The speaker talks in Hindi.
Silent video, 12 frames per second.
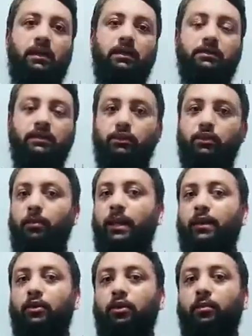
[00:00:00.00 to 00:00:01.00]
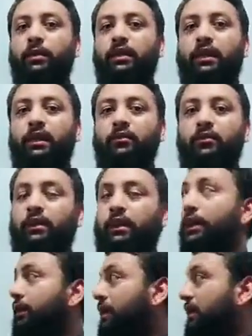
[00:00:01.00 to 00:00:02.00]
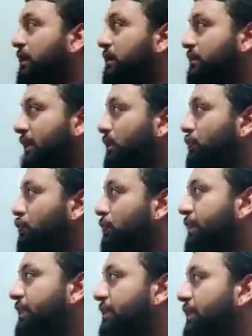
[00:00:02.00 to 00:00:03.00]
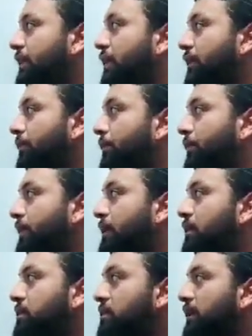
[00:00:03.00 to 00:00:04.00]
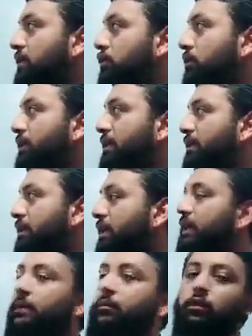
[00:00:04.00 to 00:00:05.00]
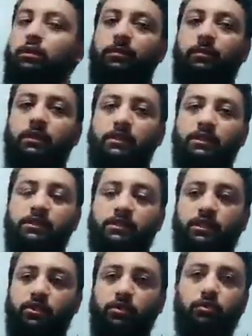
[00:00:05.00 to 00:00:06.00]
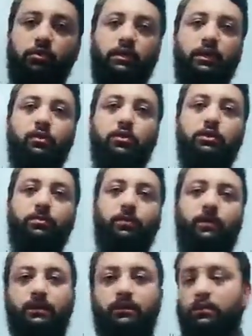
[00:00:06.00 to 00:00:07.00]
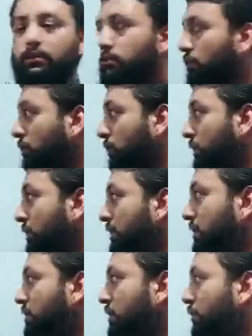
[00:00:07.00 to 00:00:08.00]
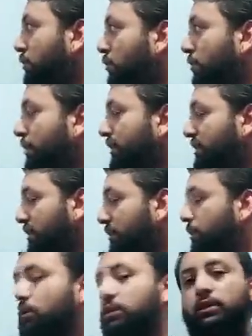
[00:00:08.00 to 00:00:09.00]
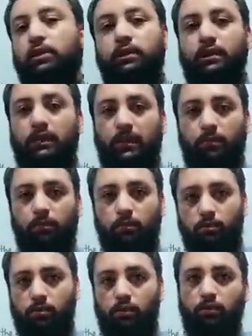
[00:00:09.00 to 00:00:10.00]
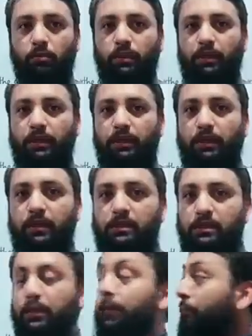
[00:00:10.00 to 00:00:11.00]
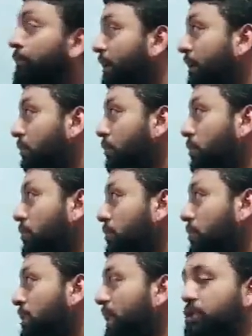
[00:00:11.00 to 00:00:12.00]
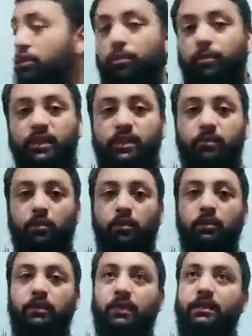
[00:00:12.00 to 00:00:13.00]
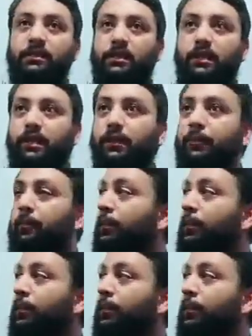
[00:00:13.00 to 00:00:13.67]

आज का जो हमारा टॉपिक है वो है स्टाइशियोमीट्री का स्टाइशियोमीट्री के मुख्त प्रोनाउंसिएशन होती है कुछ प्रोफेसर को स्टीशियोमीट्री बोलते होते हैं आपको सुनने को मिलेगा ऐसे कुछ इसको स्टाइशियोमीट्री बोलते हैं ठीक है